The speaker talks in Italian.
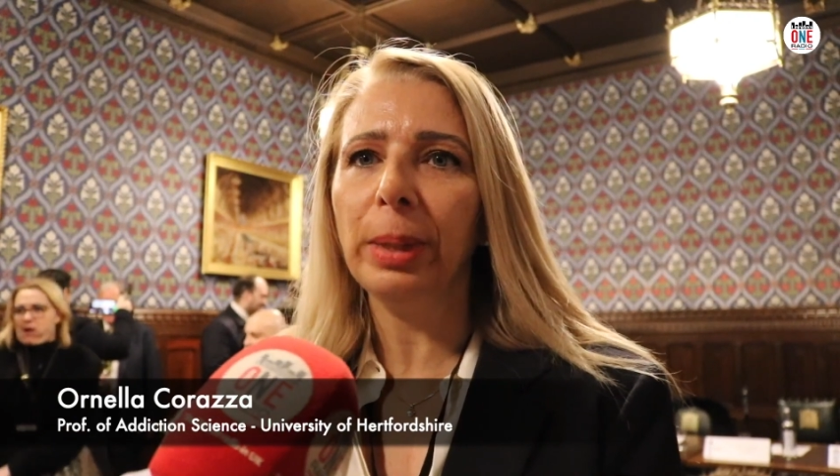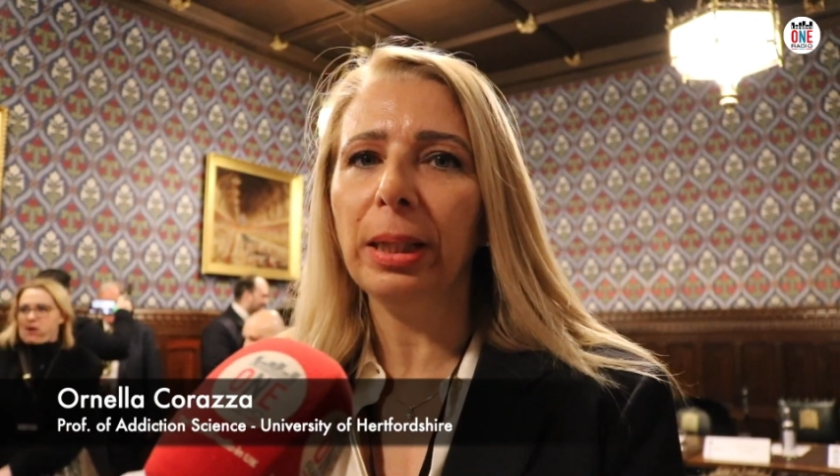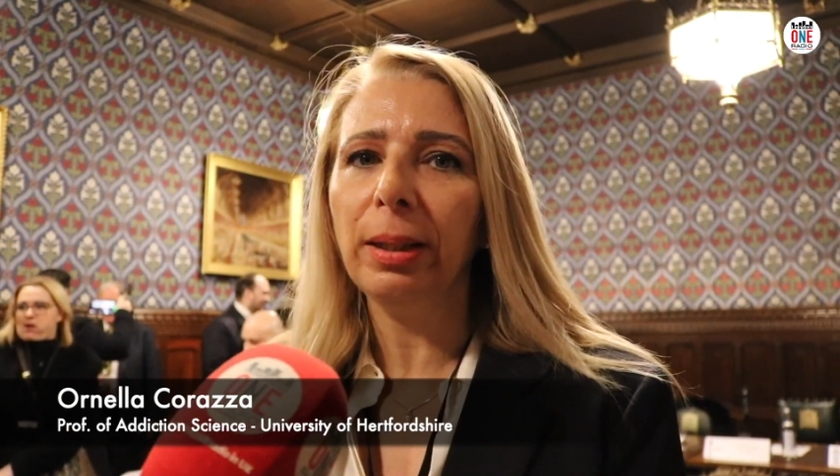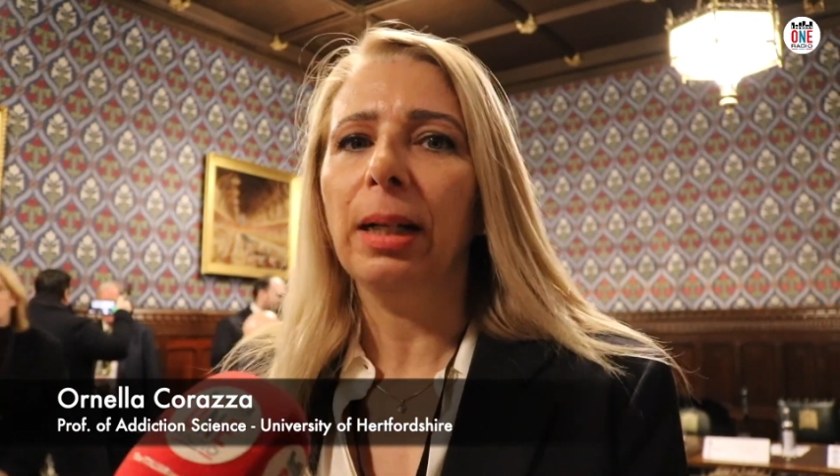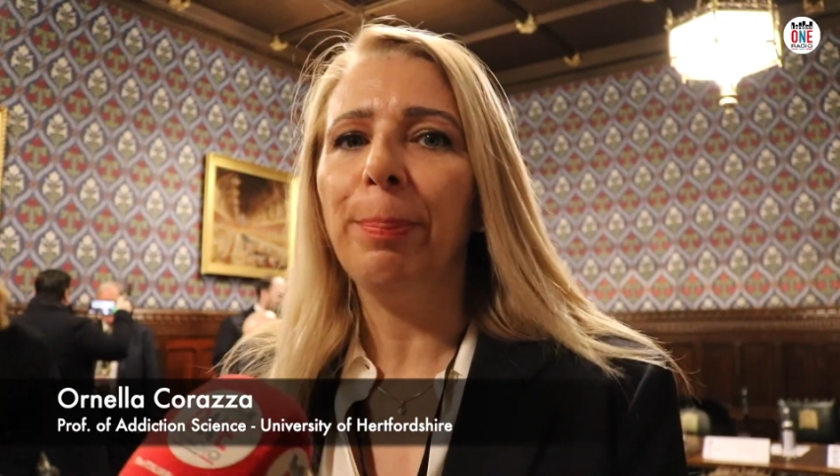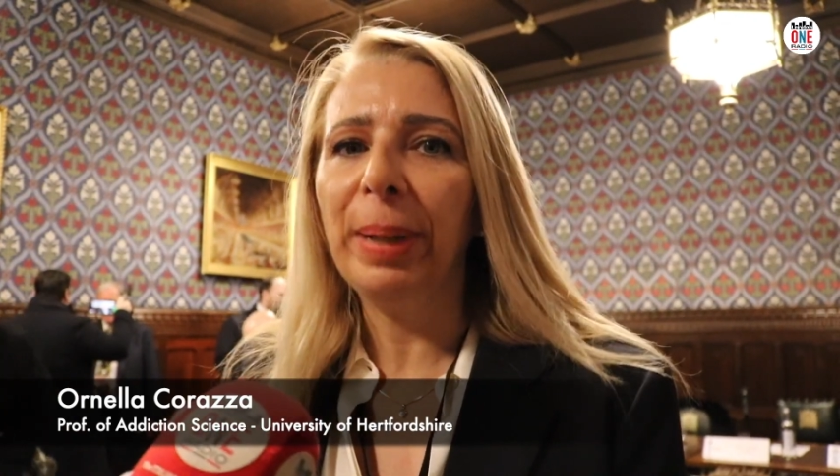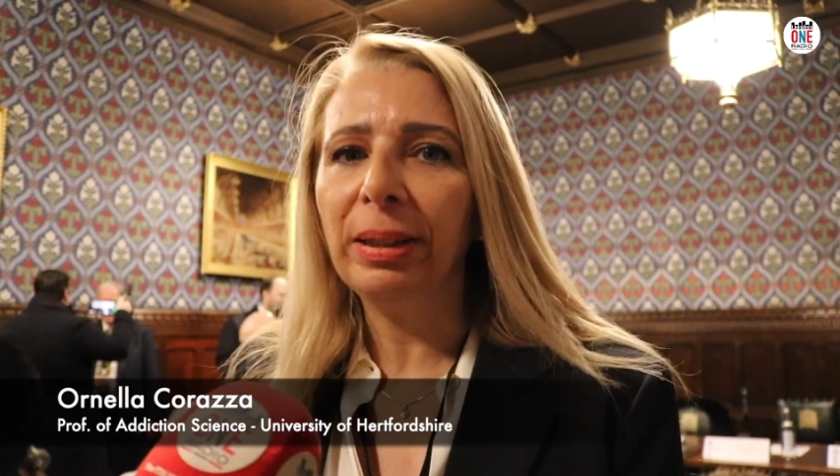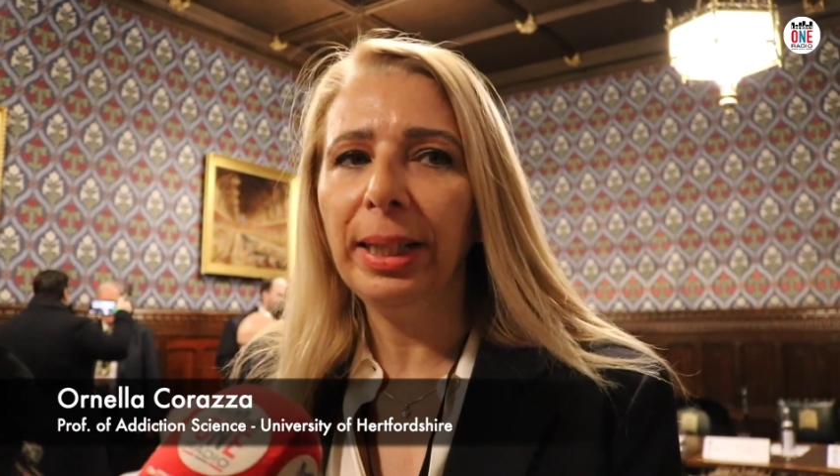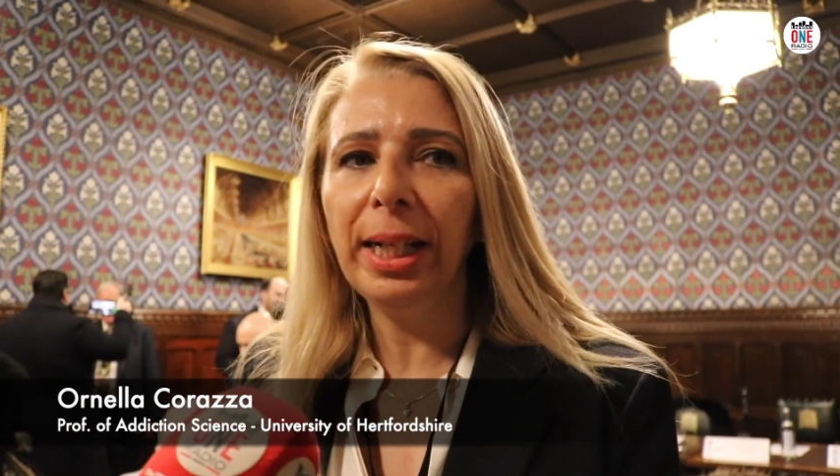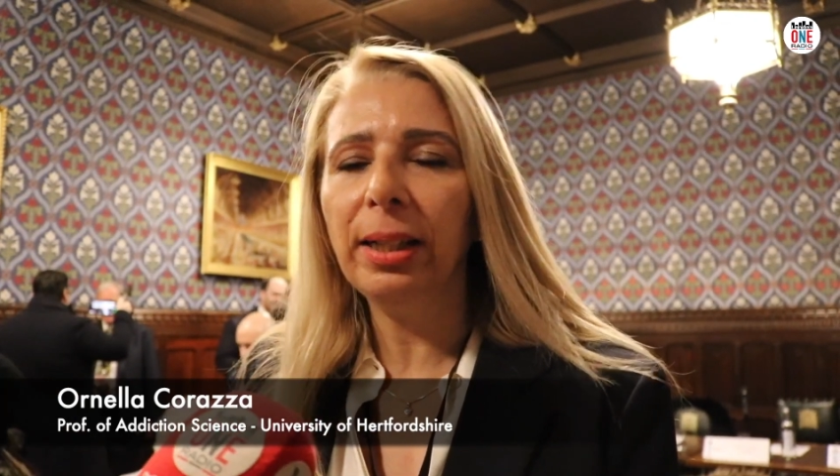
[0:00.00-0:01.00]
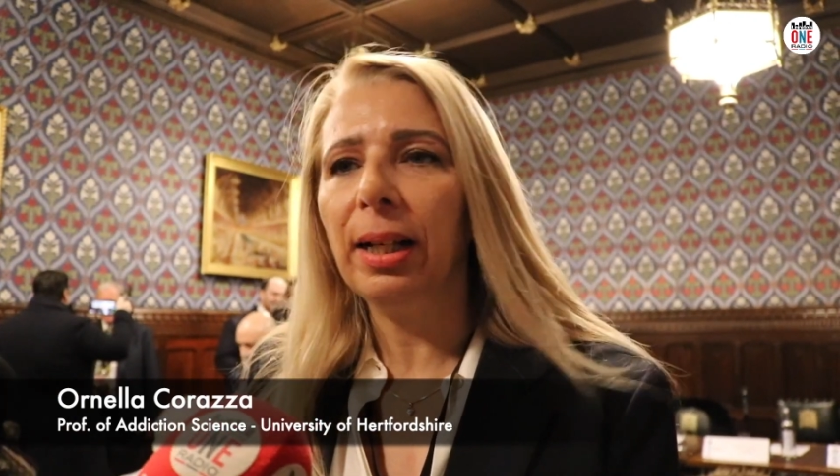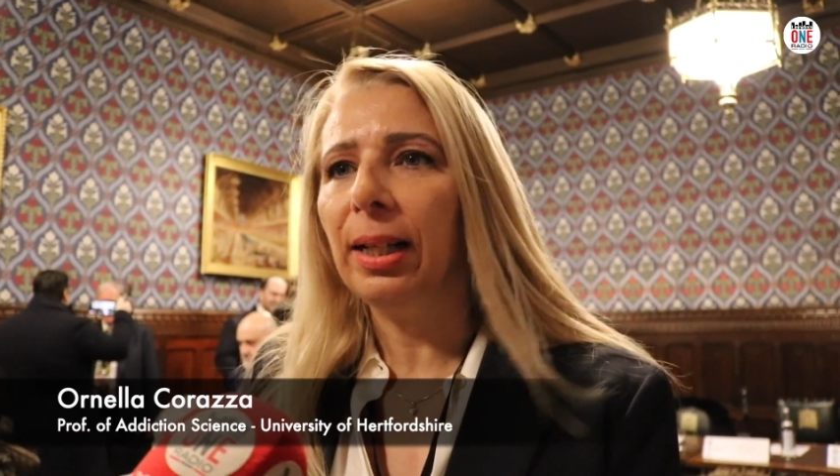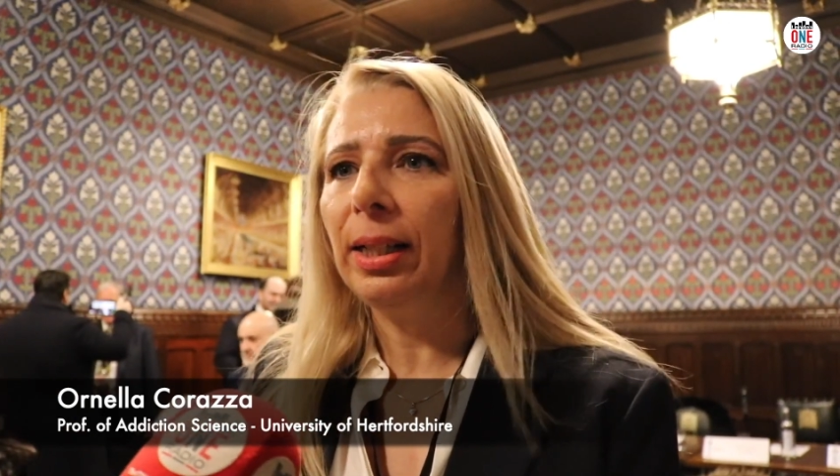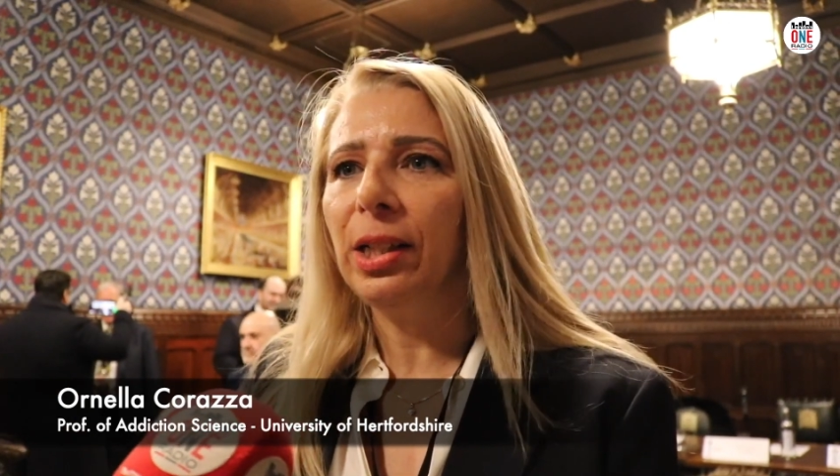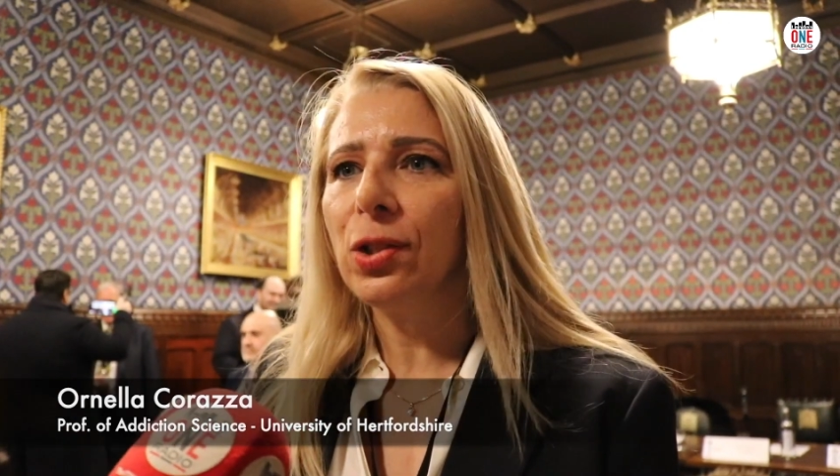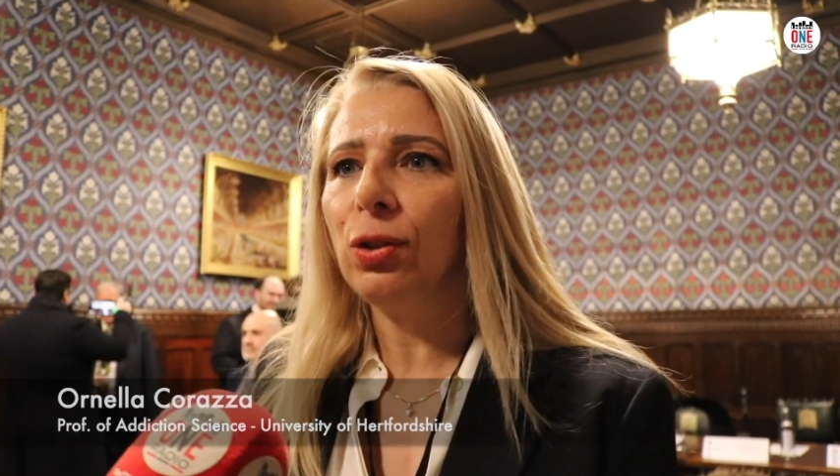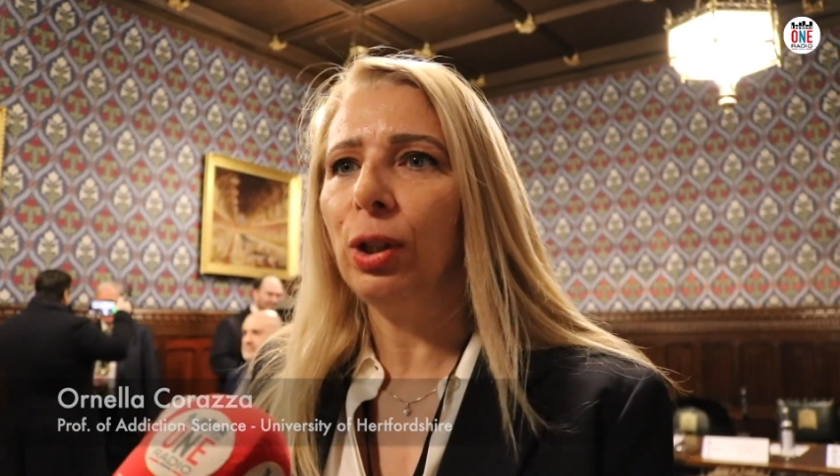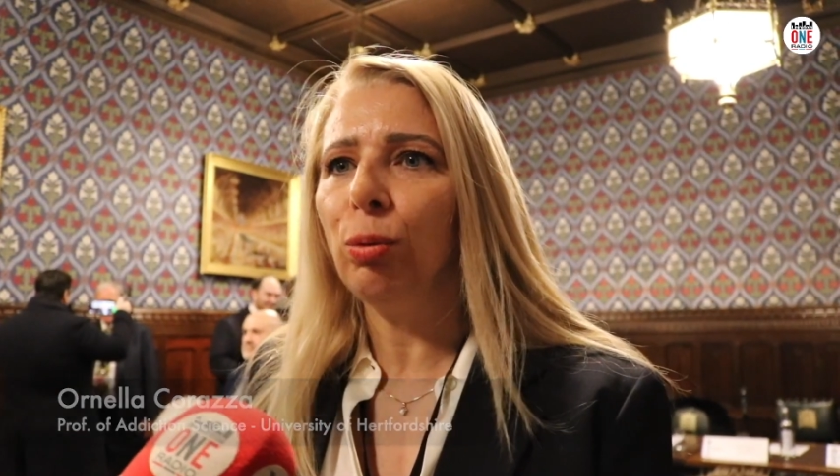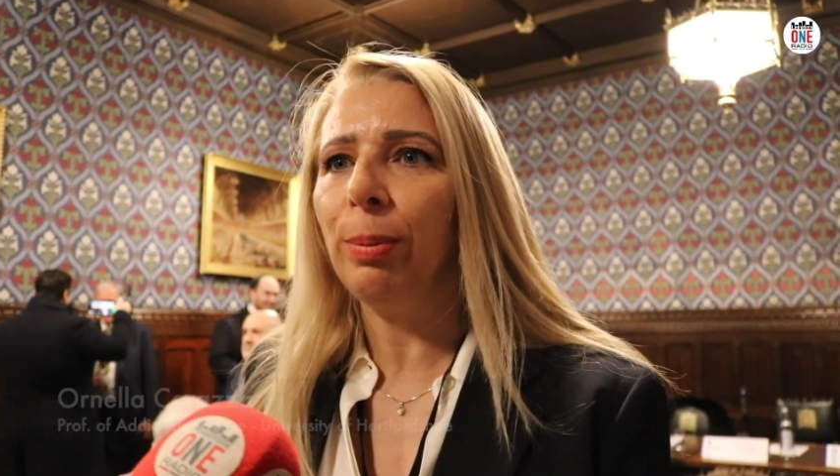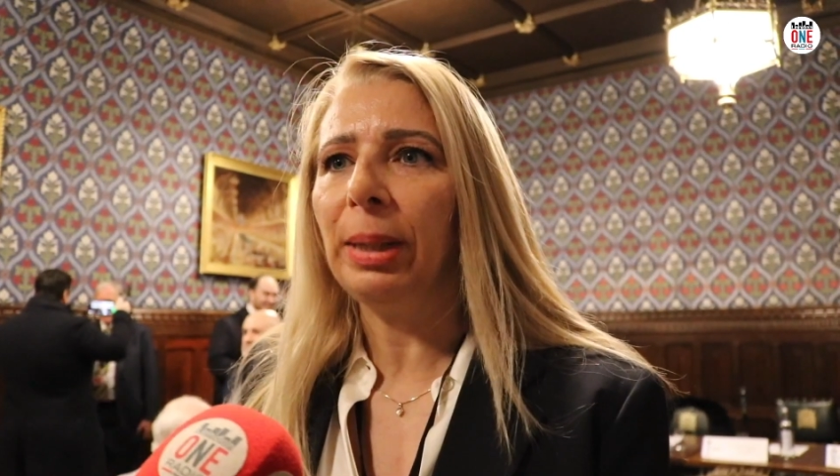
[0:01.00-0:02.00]
a partire dall'inizio dei
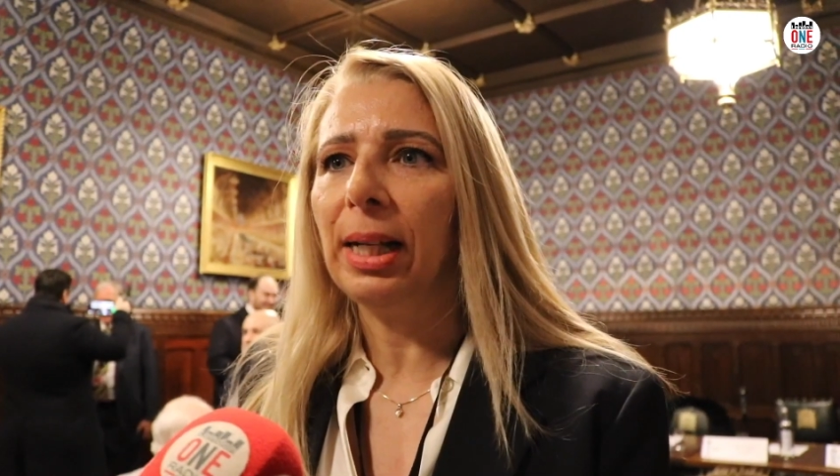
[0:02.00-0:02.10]
2000.